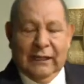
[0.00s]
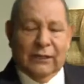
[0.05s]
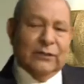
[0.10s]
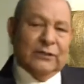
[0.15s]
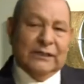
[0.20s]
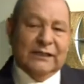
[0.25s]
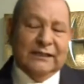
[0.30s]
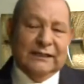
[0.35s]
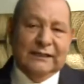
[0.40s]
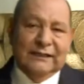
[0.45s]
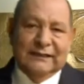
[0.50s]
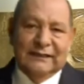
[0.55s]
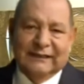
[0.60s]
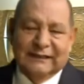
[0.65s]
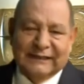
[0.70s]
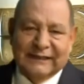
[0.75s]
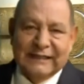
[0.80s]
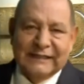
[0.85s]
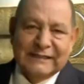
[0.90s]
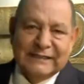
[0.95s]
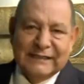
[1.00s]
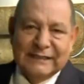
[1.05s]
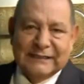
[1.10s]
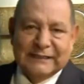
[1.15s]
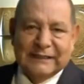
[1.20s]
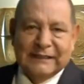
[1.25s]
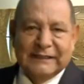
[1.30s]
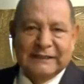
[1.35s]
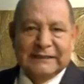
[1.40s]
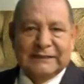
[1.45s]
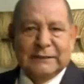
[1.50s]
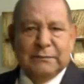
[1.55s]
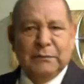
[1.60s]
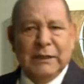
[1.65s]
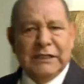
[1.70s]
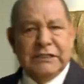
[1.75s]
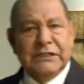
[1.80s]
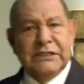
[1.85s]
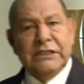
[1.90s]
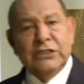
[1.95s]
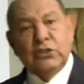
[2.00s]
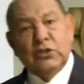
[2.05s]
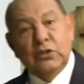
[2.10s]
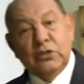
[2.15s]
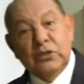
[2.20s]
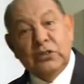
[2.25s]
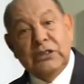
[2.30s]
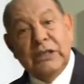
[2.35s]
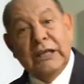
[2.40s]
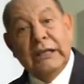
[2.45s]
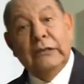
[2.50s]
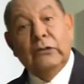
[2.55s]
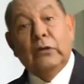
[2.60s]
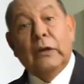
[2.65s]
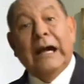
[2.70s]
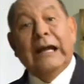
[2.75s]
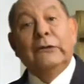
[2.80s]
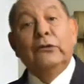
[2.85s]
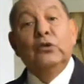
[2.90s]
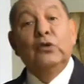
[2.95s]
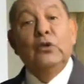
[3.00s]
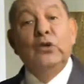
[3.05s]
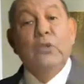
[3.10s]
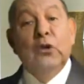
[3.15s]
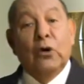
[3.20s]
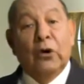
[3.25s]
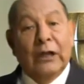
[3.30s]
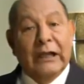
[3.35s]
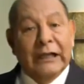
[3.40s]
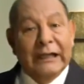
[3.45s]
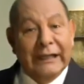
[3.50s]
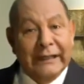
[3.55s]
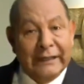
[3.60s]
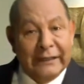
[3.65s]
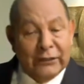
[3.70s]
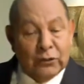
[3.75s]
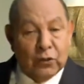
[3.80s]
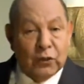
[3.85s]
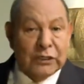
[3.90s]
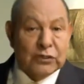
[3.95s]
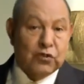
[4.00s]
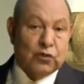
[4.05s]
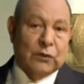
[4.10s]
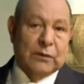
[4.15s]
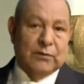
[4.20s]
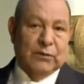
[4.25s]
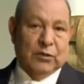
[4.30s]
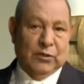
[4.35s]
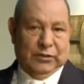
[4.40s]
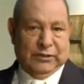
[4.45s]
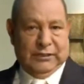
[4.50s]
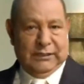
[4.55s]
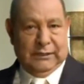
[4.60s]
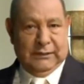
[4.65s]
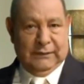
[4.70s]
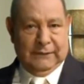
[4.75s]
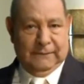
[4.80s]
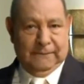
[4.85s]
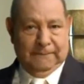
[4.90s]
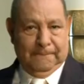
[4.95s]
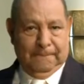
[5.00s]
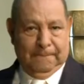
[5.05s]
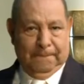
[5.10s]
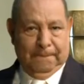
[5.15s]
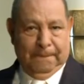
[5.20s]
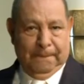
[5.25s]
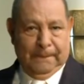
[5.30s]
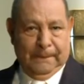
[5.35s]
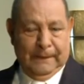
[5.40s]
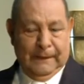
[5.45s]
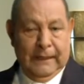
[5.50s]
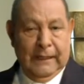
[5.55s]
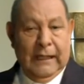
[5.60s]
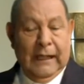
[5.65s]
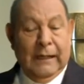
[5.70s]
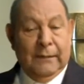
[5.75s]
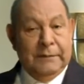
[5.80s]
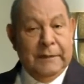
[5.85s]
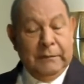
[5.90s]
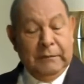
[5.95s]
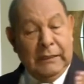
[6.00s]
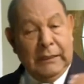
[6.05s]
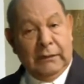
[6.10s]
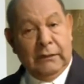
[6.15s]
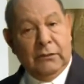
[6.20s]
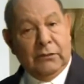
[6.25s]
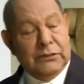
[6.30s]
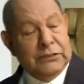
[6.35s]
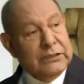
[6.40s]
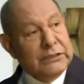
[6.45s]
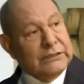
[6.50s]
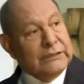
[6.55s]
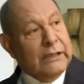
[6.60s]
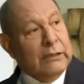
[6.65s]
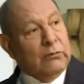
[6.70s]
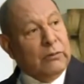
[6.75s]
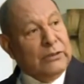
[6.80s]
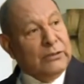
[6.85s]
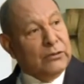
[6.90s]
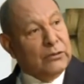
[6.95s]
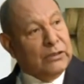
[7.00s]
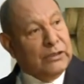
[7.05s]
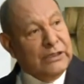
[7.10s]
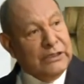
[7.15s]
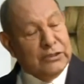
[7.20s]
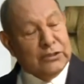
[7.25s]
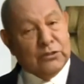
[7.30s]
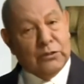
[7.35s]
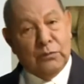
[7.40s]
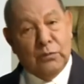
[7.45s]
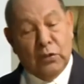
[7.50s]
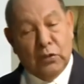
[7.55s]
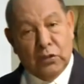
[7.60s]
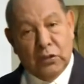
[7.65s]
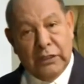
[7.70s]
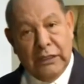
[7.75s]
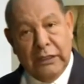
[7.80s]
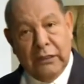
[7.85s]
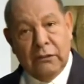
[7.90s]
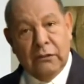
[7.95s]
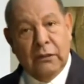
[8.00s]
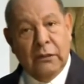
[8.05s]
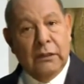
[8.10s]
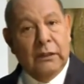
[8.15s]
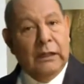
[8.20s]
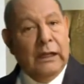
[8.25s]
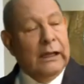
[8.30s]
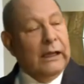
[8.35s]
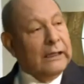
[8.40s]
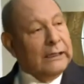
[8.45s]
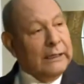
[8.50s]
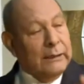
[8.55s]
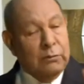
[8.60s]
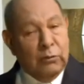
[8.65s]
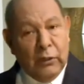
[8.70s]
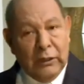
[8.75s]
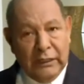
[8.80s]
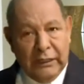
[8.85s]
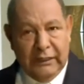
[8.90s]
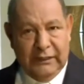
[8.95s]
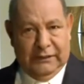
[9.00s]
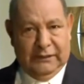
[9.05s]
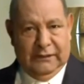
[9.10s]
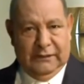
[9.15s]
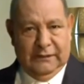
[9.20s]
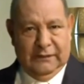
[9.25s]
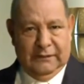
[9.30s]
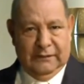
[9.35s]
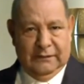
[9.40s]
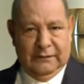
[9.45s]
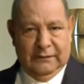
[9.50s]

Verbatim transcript: Agora, tem gente que diz, mas Jesus já não anulou a lei com a sua morte. A Bíblia não diz que quando Cristo morreu, acabou a lei.